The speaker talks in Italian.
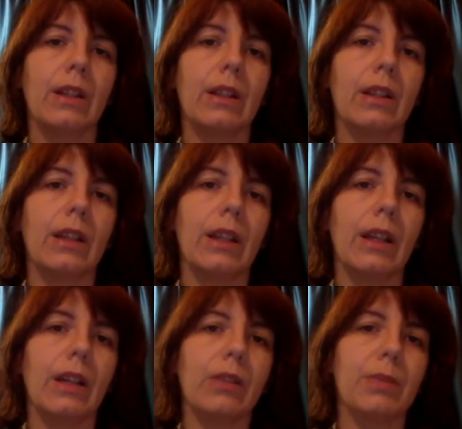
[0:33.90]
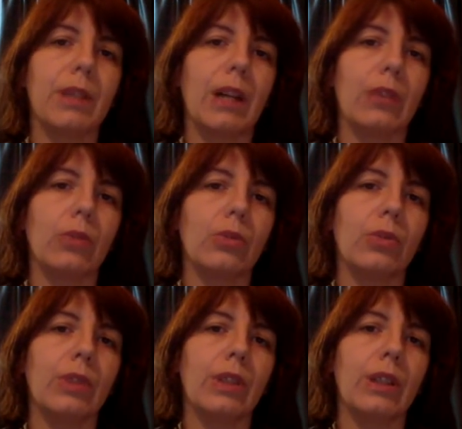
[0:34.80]
che ha
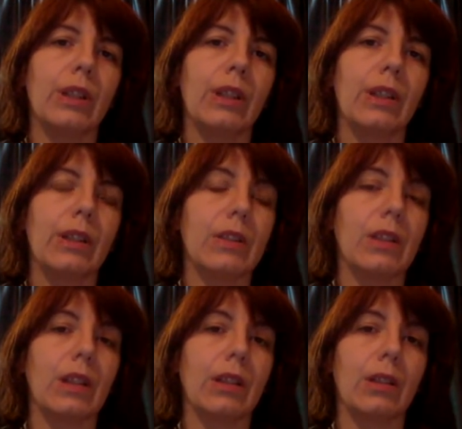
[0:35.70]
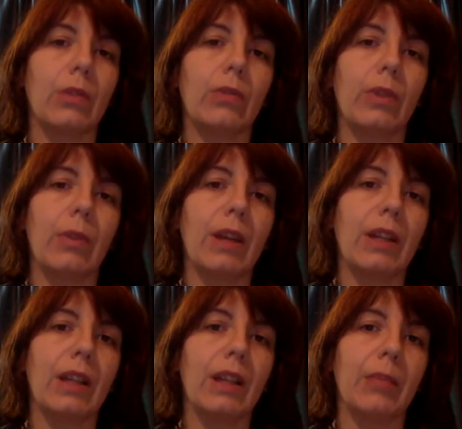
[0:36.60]
spiegato eh, che si tratta di un film
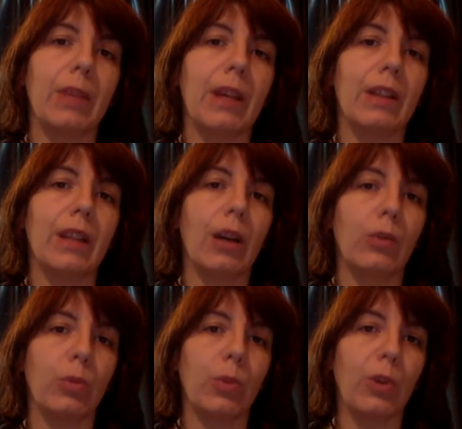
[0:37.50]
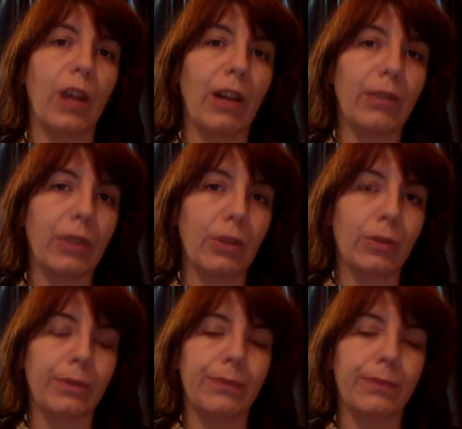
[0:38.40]
anche in parte autobiografico.